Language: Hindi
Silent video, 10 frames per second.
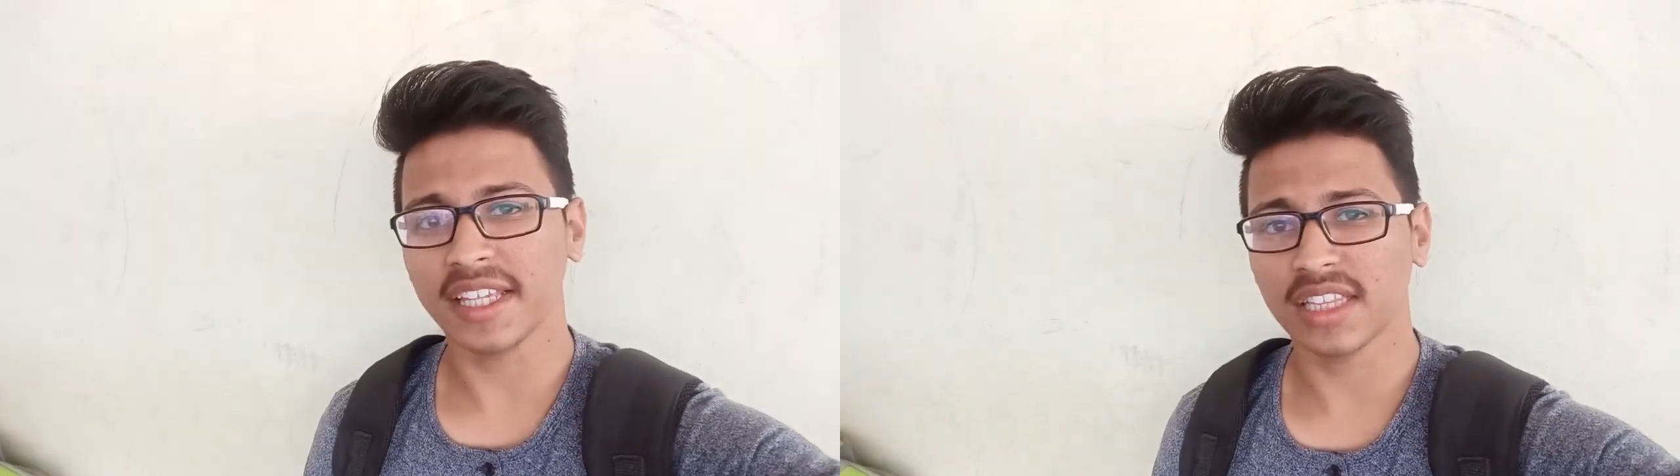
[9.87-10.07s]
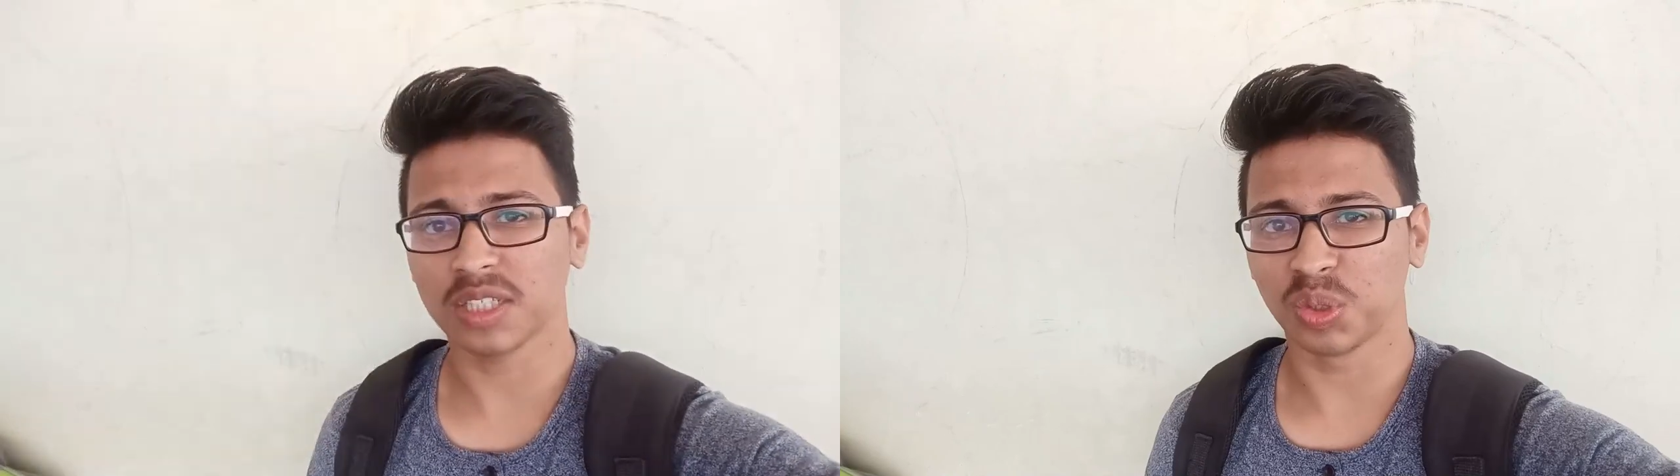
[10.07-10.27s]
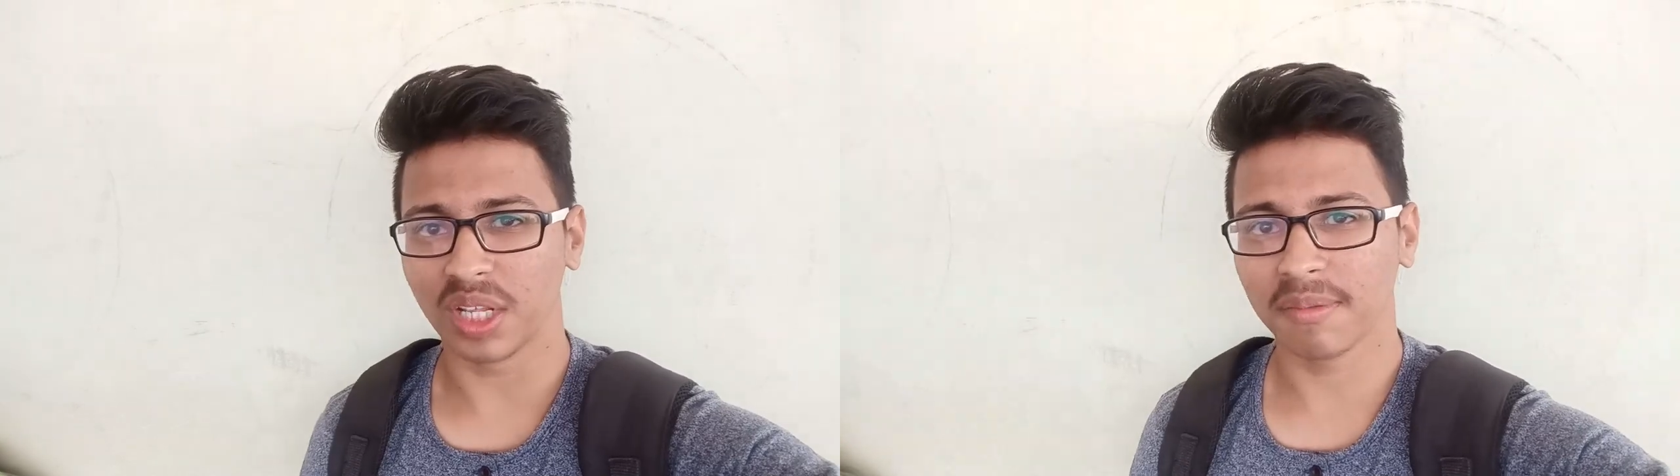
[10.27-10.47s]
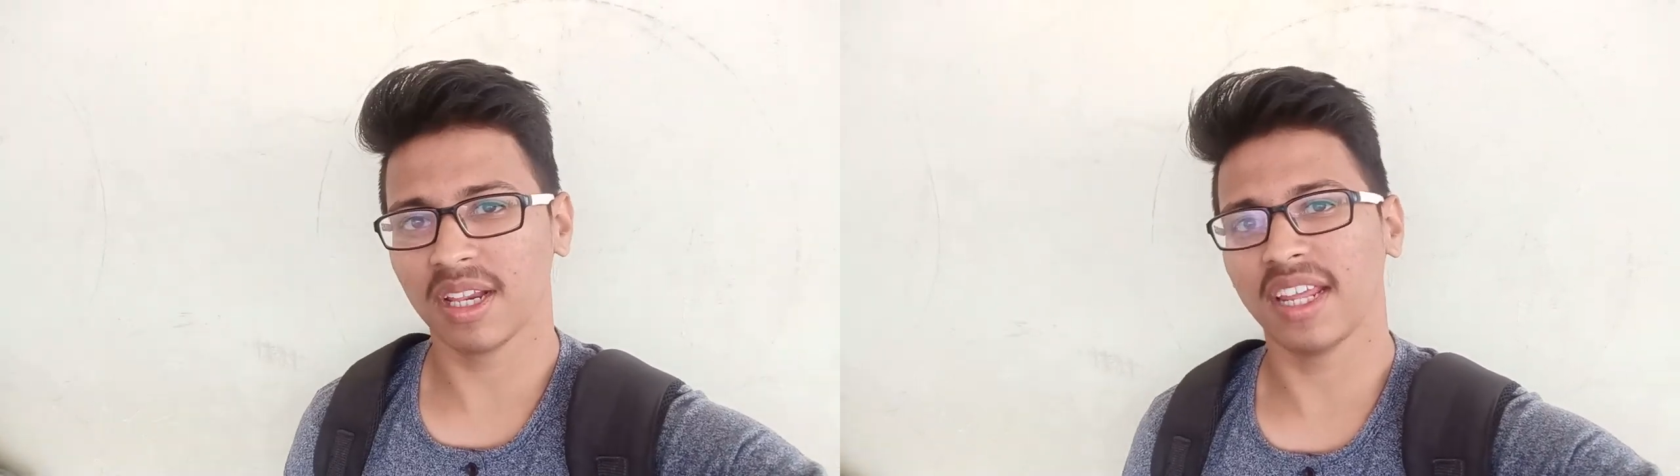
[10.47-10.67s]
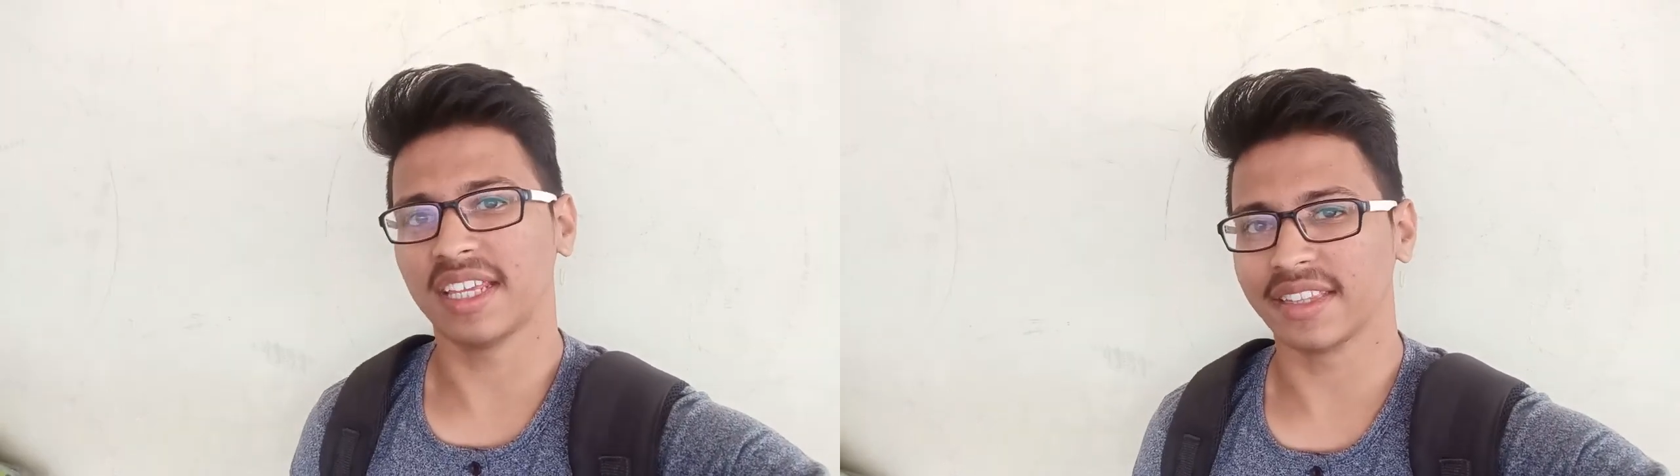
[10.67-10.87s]
कितना
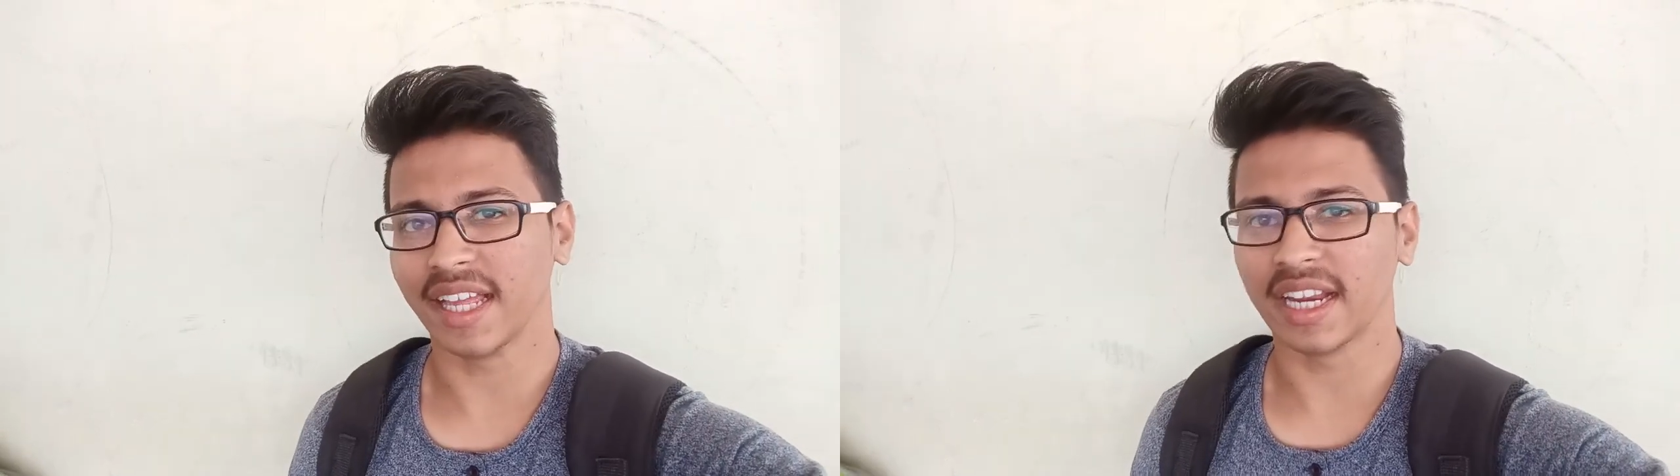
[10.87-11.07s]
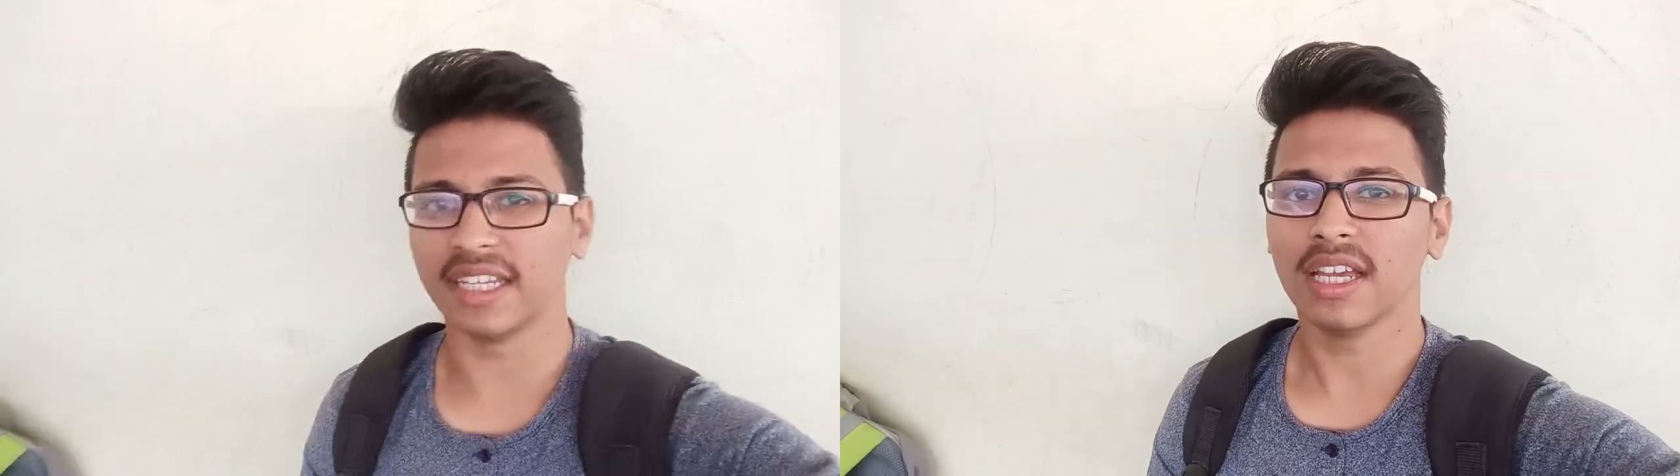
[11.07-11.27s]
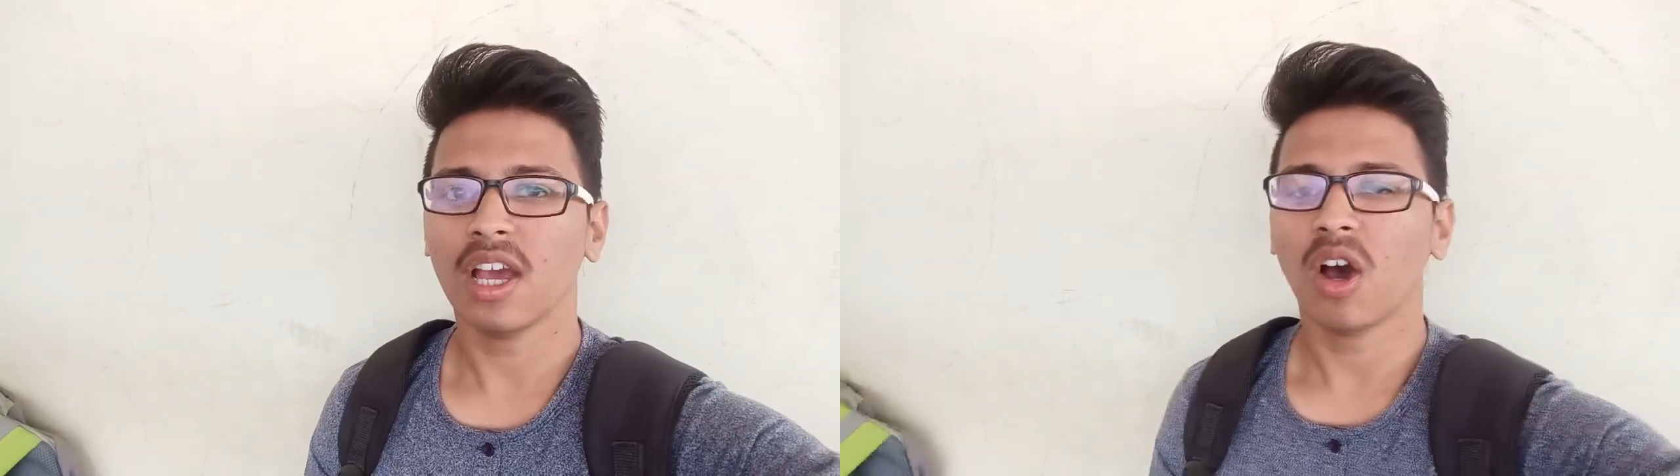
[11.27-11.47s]
सुटेबल है कितना नहीं